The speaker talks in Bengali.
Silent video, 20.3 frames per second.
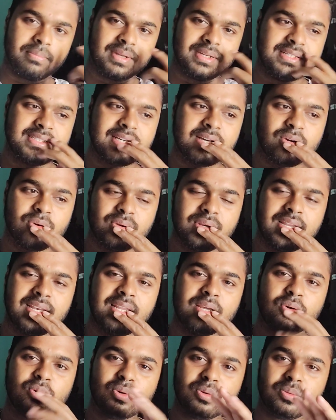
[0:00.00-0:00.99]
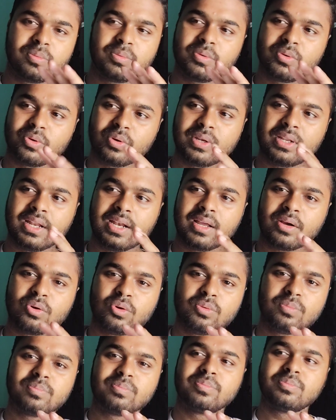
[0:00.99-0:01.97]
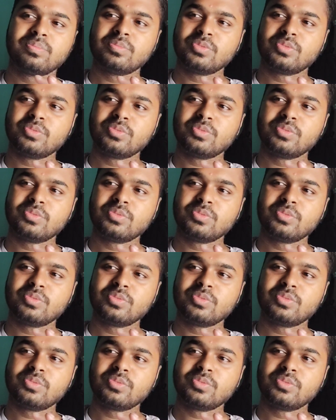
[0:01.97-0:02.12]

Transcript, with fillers: মনীষা কৈরালি খুব কৈরালা খুব